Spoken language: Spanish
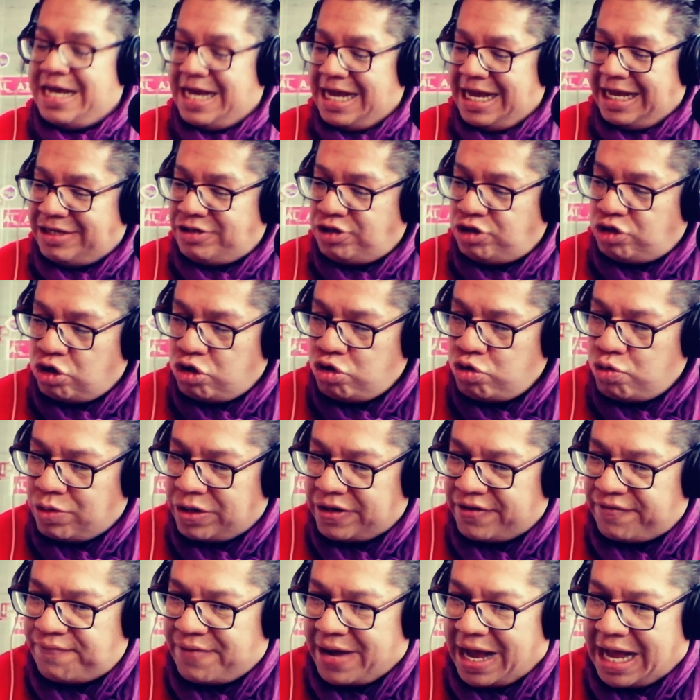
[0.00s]
Esto no
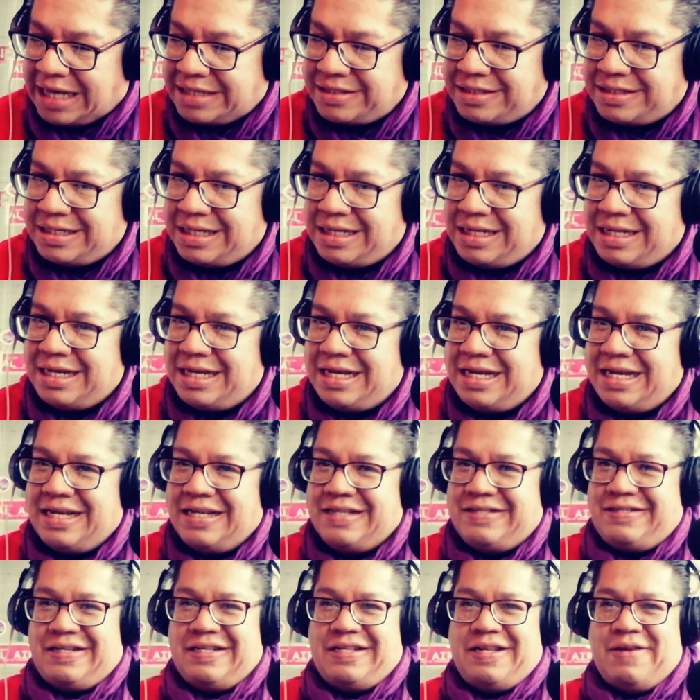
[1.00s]
es fácil,
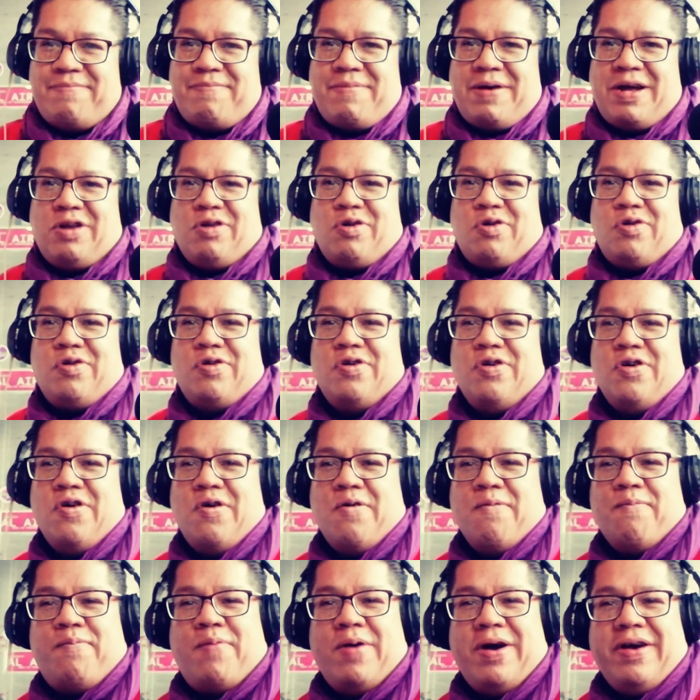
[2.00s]
sin embargo,
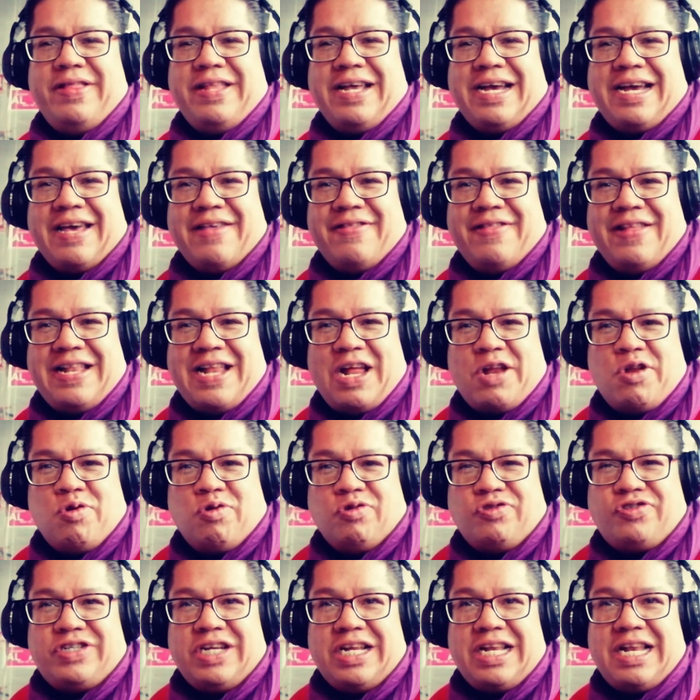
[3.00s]
puede que de la
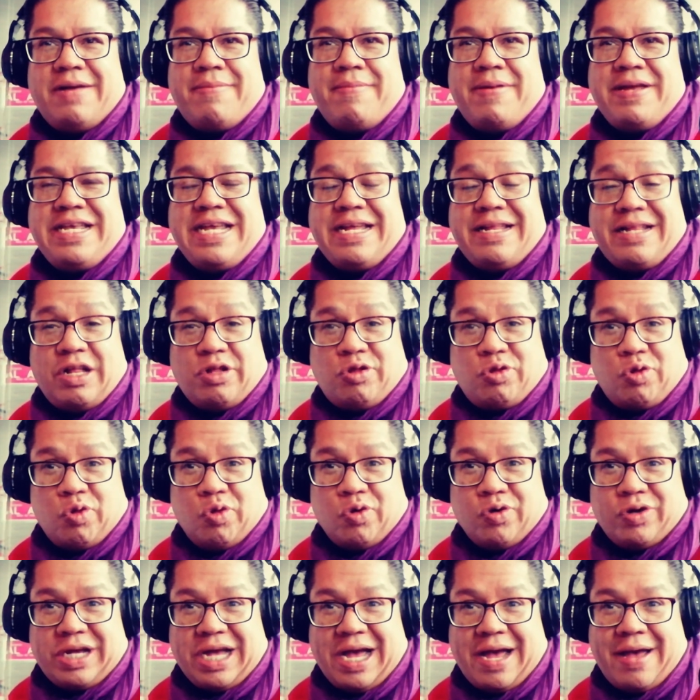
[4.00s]
noche a la mañana
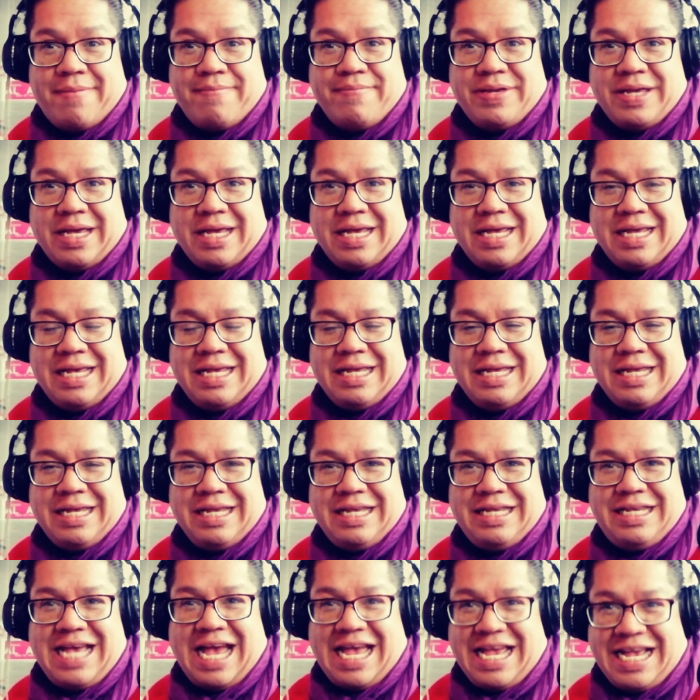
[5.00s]
todo cambie,
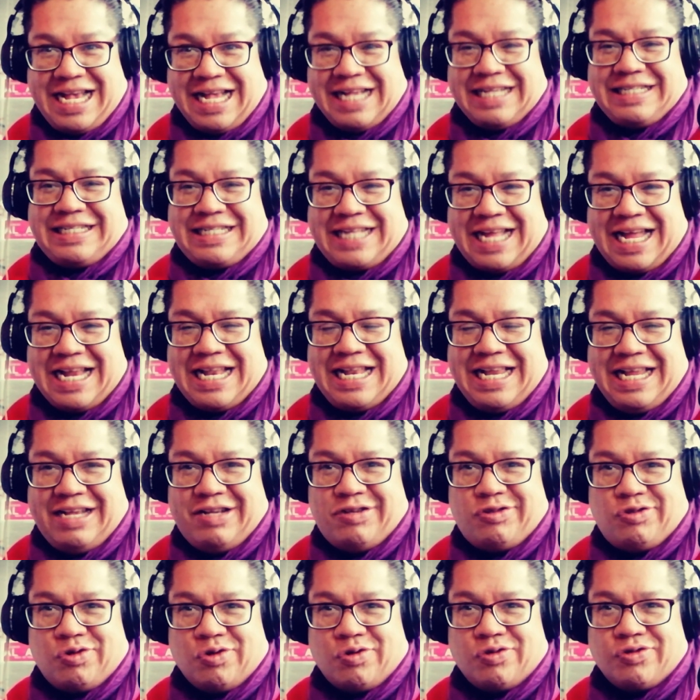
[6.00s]
y hay que estar
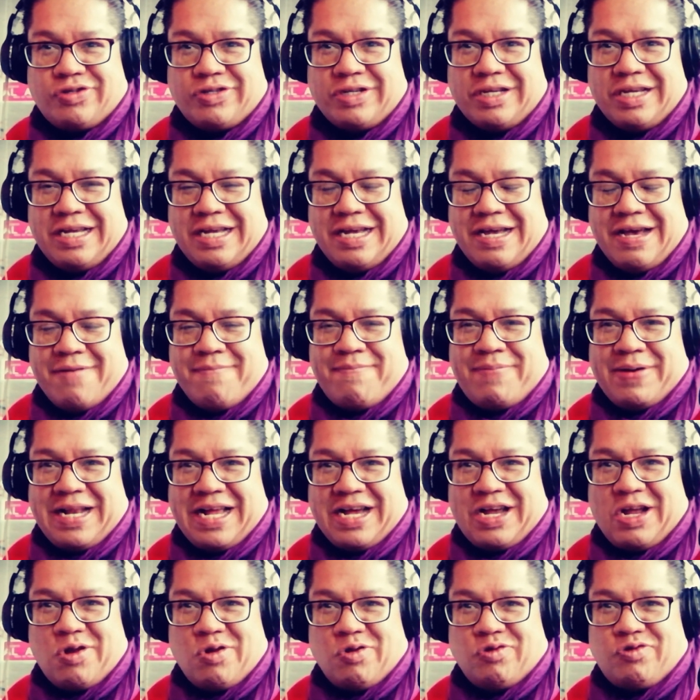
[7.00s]
listos para
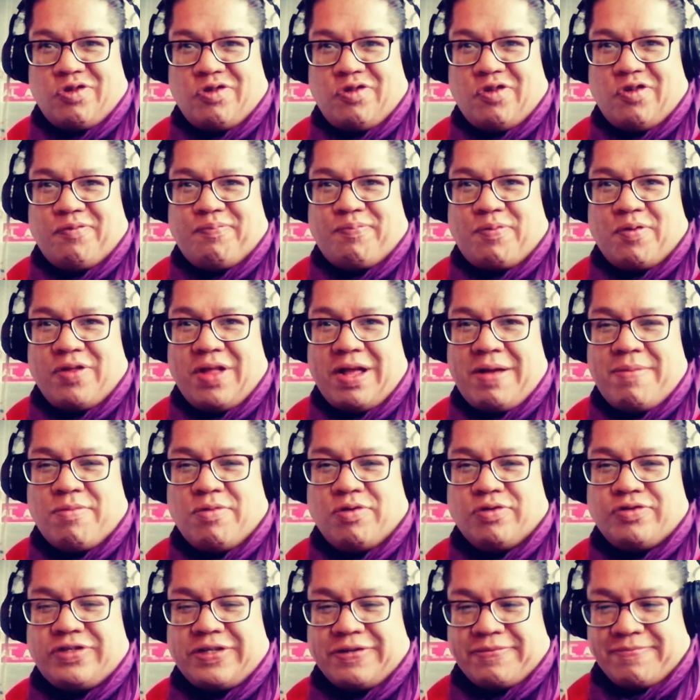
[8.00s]
que nosotros
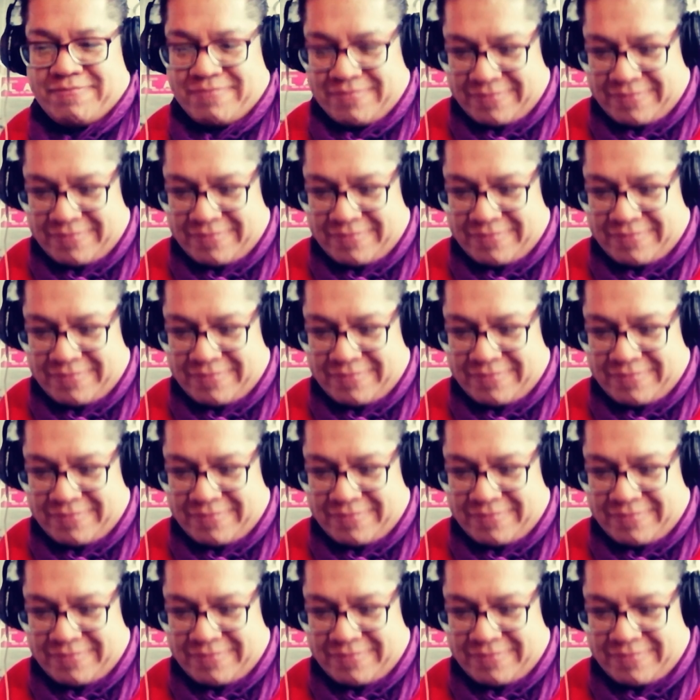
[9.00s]
podamos